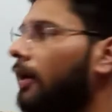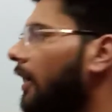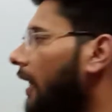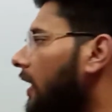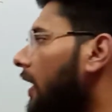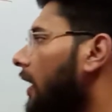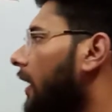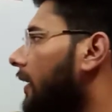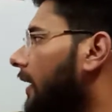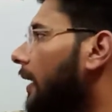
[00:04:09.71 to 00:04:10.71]
यानी
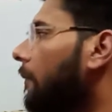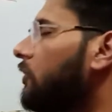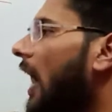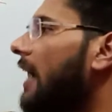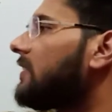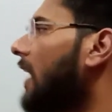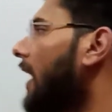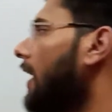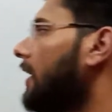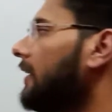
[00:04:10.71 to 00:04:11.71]
ये चार्ज है
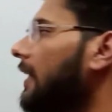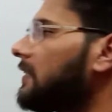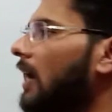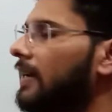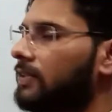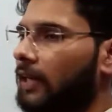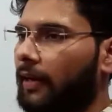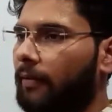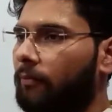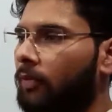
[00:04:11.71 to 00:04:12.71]
ये चार्ज है
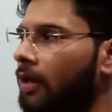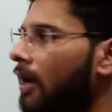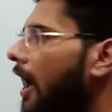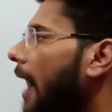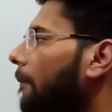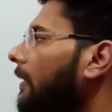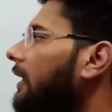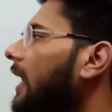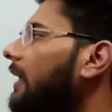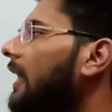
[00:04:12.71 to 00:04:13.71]
आपने
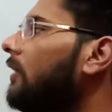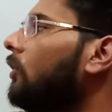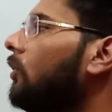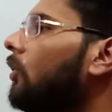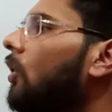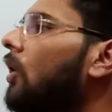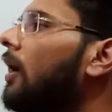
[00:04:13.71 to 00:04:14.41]
क्या किया इन दोनों को